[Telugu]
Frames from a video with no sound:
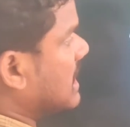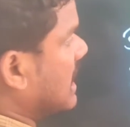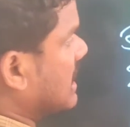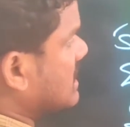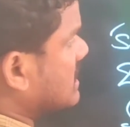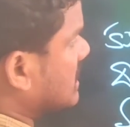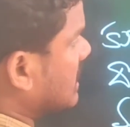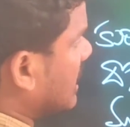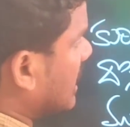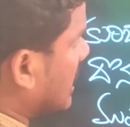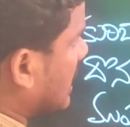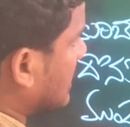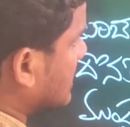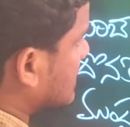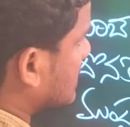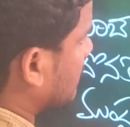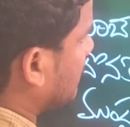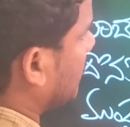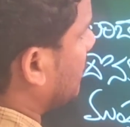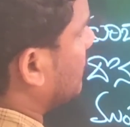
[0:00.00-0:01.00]
దర్శి
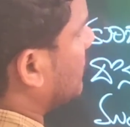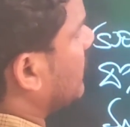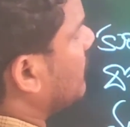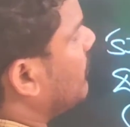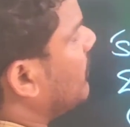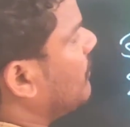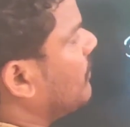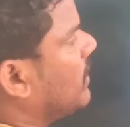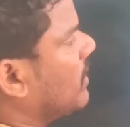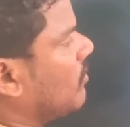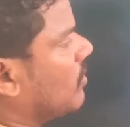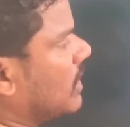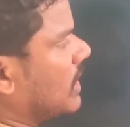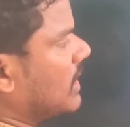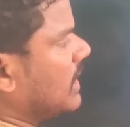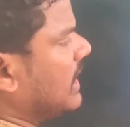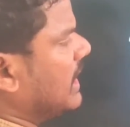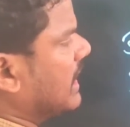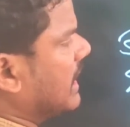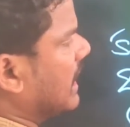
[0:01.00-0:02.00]
కాస్త ఫిఫ్టీ ఫిఫ్టీ
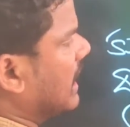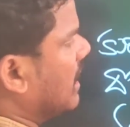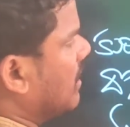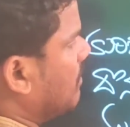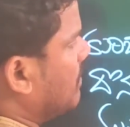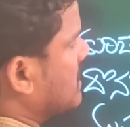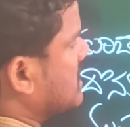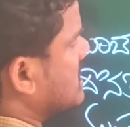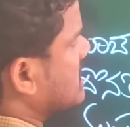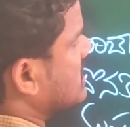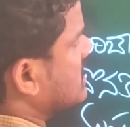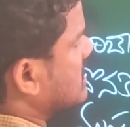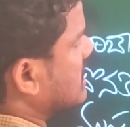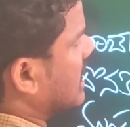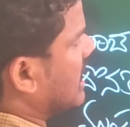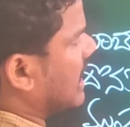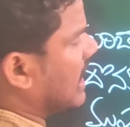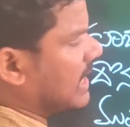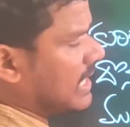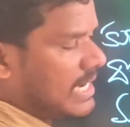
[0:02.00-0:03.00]
ఉంటుంది టీడీపీ
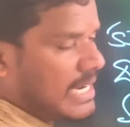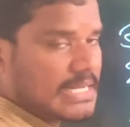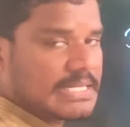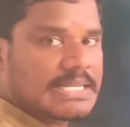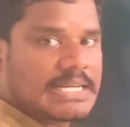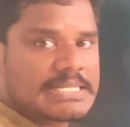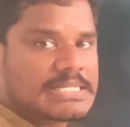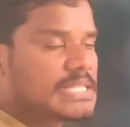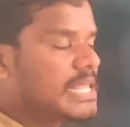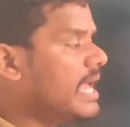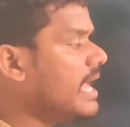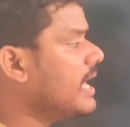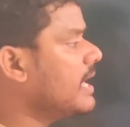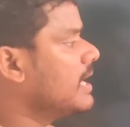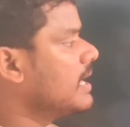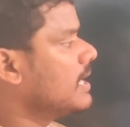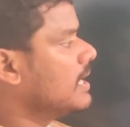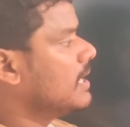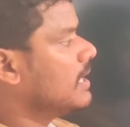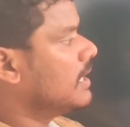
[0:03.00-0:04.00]
సిన్సియర్గా ట్రై చేస్తే
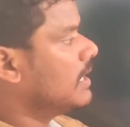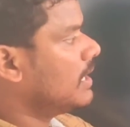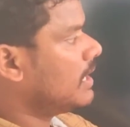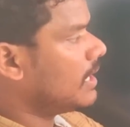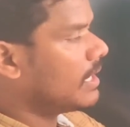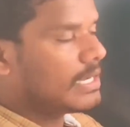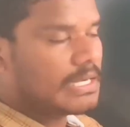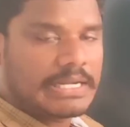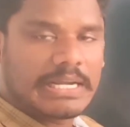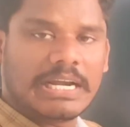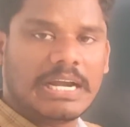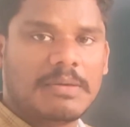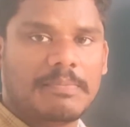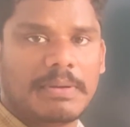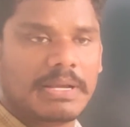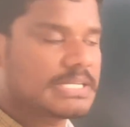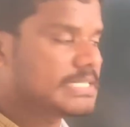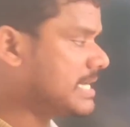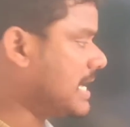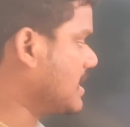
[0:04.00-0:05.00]

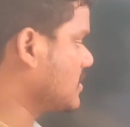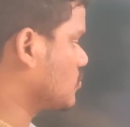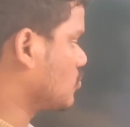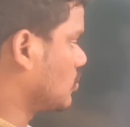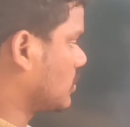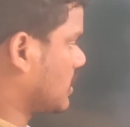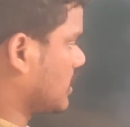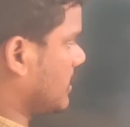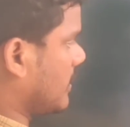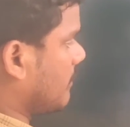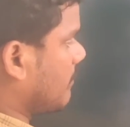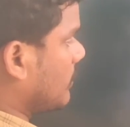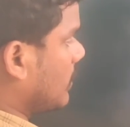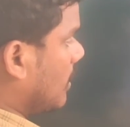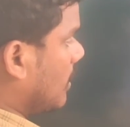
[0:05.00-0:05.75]
టీడీపీకి ఛాన్స్ ఉంటుంది